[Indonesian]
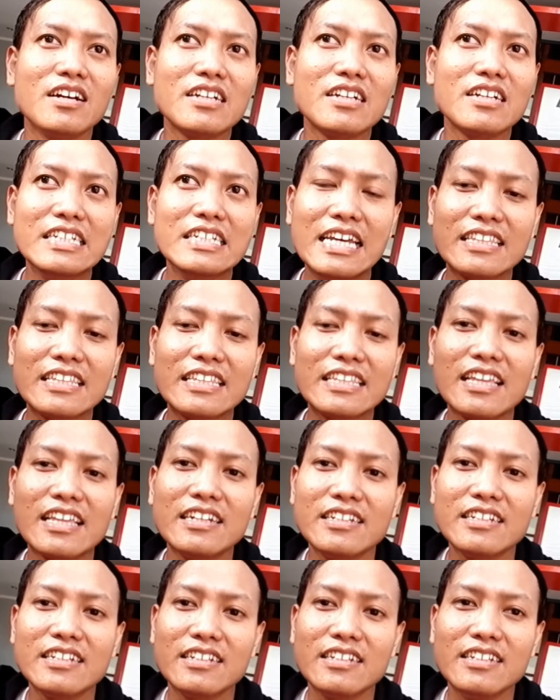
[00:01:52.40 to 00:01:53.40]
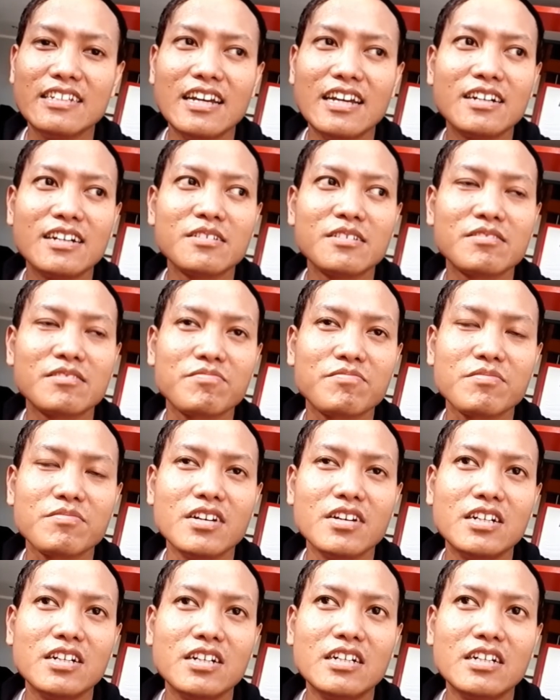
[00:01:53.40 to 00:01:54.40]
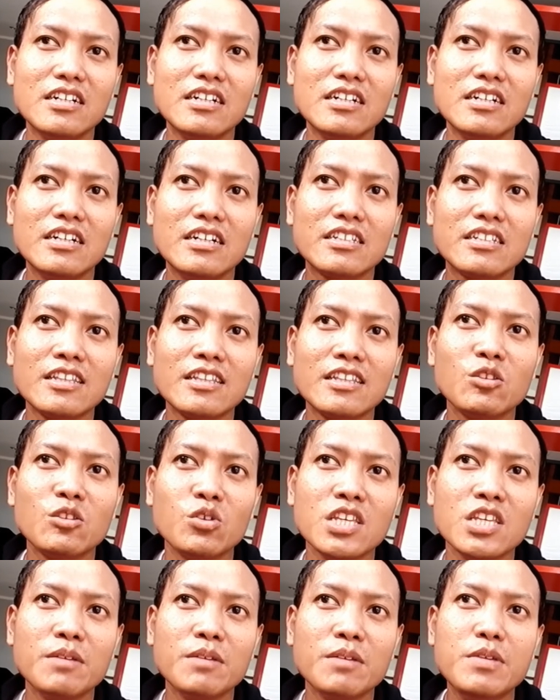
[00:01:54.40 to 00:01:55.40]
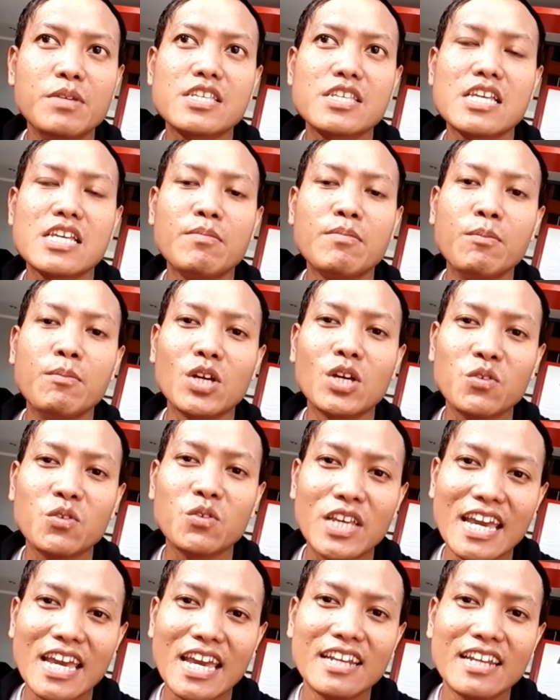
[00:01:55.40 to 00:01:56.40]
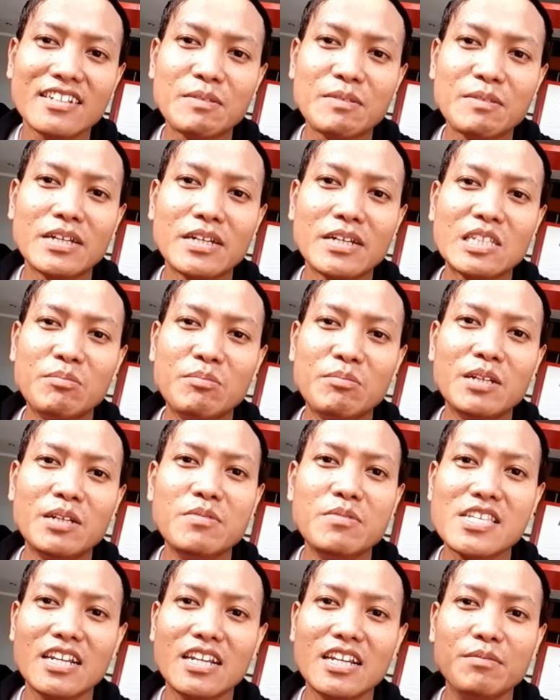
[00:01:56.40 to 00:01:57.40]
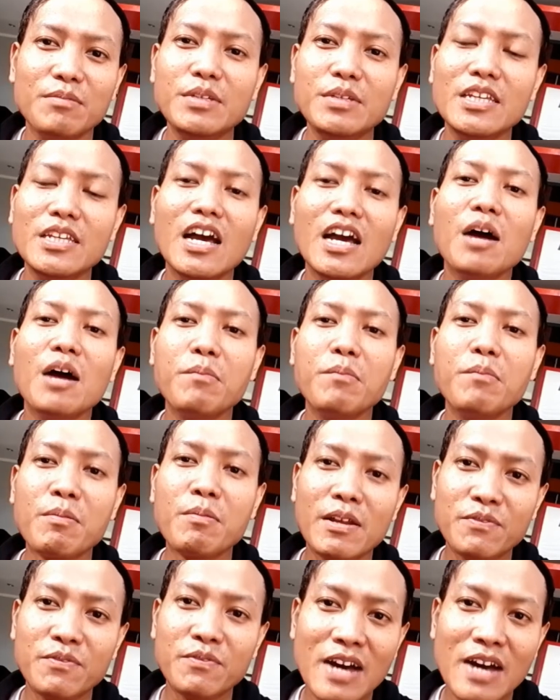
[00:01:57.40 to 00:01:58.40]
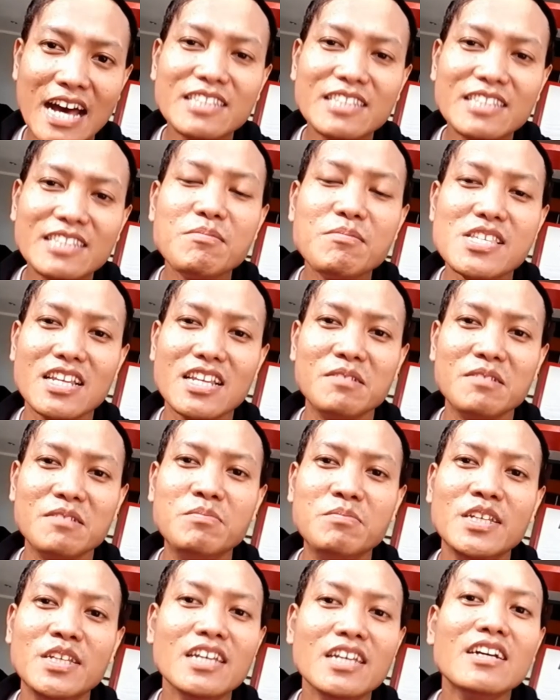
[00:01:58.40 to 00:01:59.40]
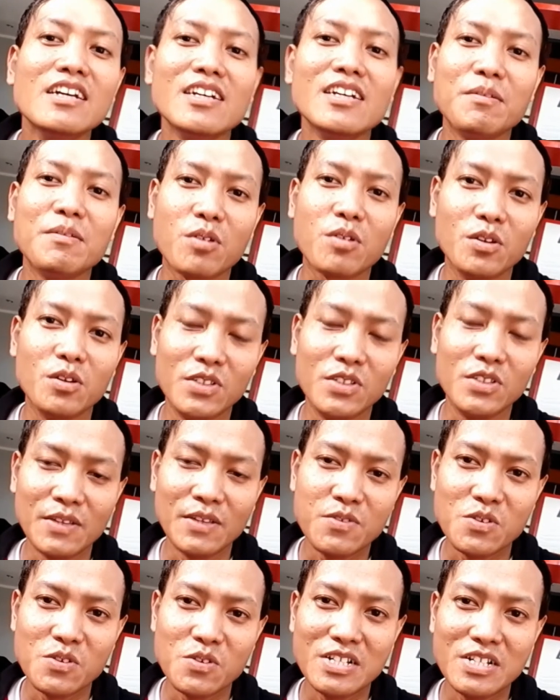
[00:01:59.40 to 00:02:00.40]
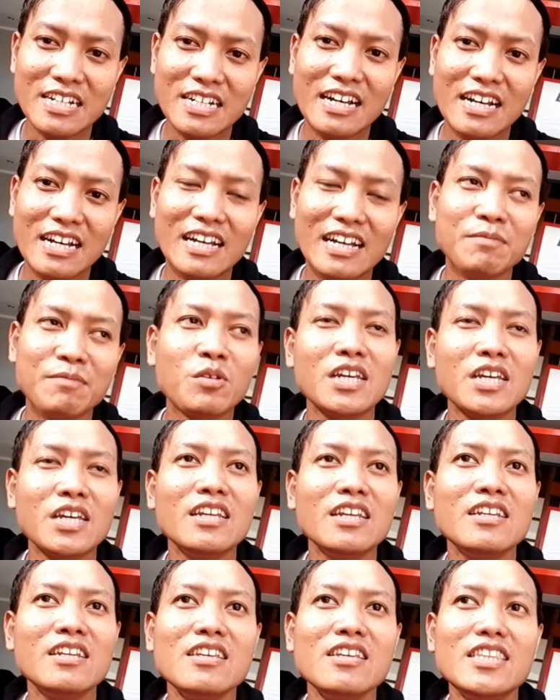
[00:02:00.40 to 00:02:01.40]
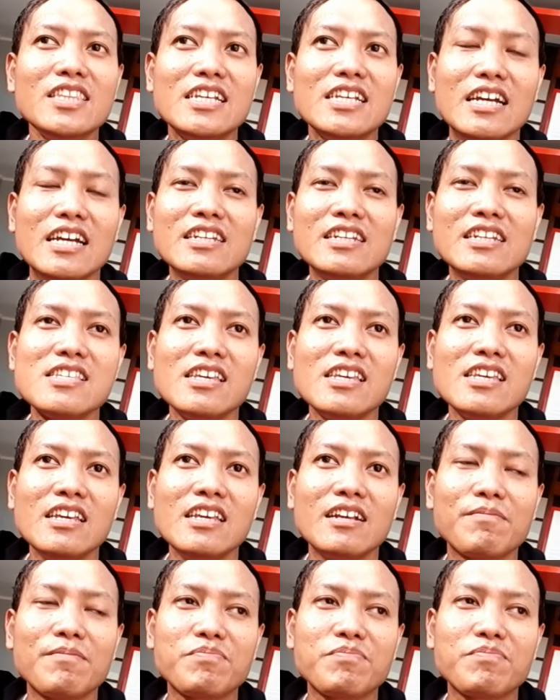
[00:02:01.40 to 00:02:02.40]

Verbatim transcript: uh, kegiatan yang uh, tentunya bisa membuat weekend teman-teman bisa lebih bermanfaat, bisa lebih produktif juga. Mungkin ini tiga ini sih